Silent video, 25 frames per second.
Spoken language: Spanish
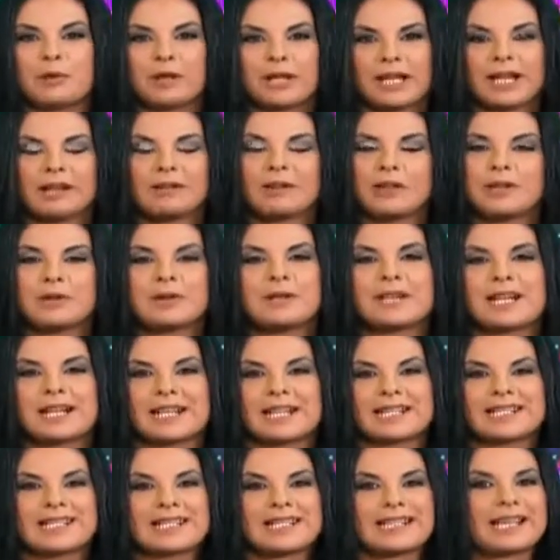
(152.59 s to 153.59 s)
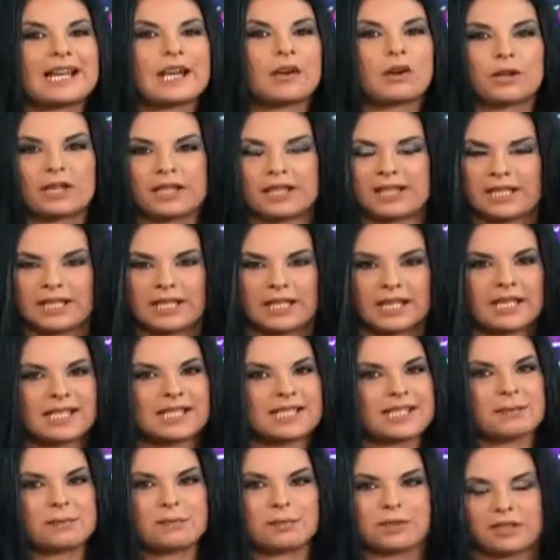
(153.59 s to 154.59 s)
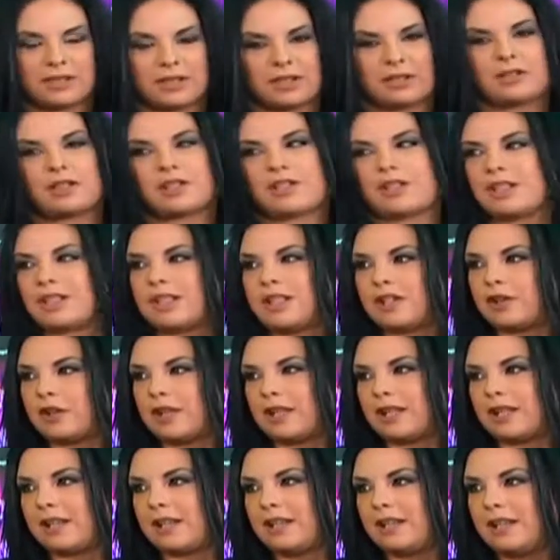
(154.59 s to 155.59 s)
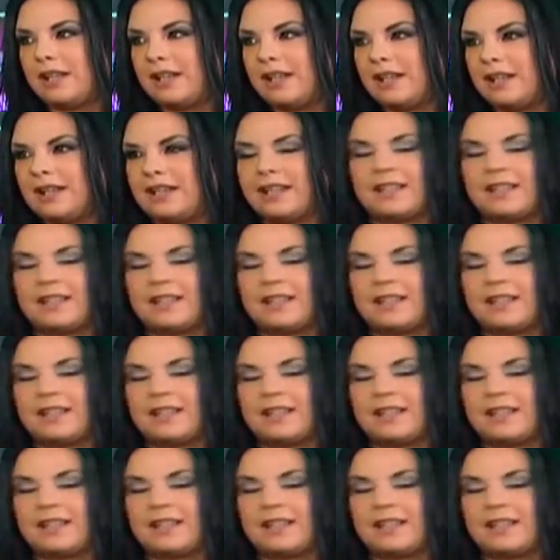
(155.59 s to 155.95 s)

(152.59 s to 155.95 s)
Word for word: porque no hay una receta original 100% al chile en Nos